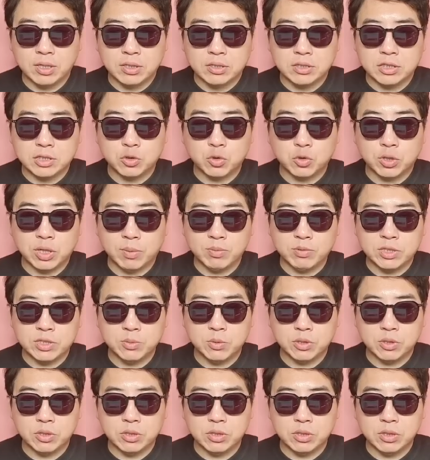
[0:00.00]
시청
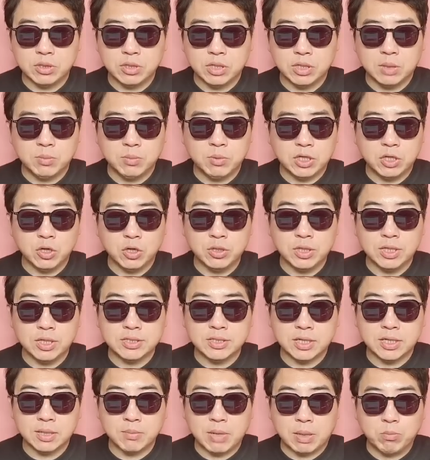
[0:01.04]
합치면은 이미
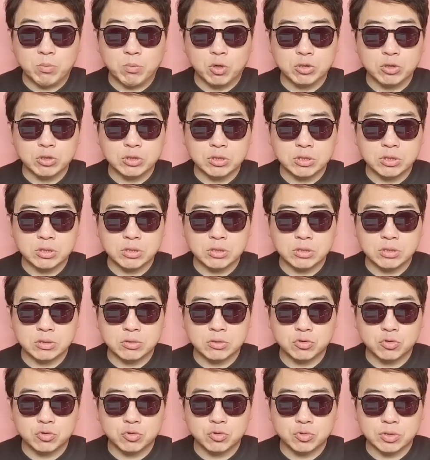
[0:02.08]
현대차랑 맞먹는
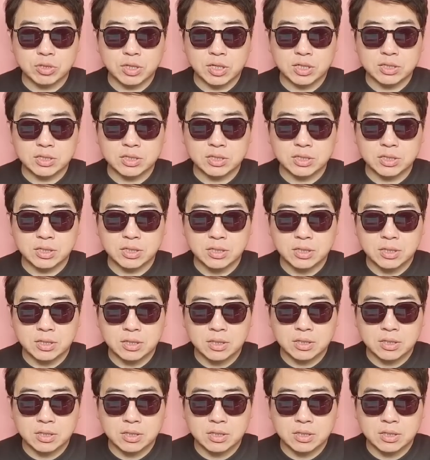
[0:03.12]
수준까지